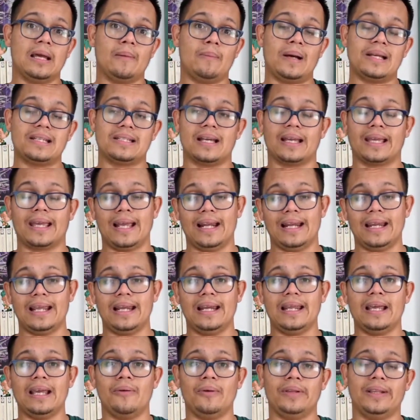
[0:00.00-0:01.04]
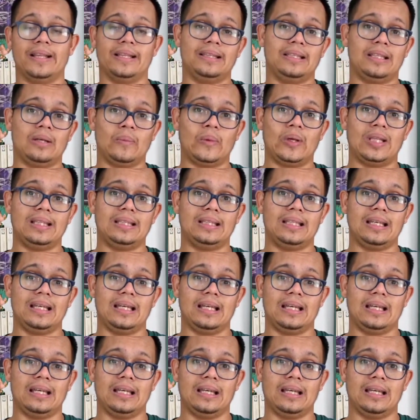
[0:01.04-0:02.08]
¿Qué pasa? Que Lily,
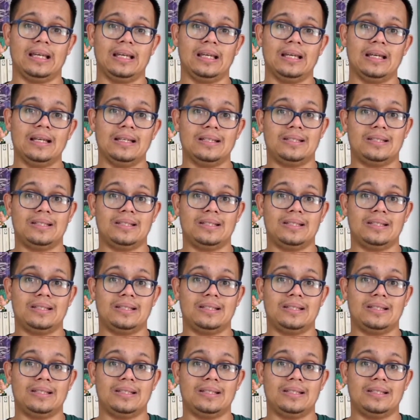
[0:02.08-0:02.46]
evidentemente, eh,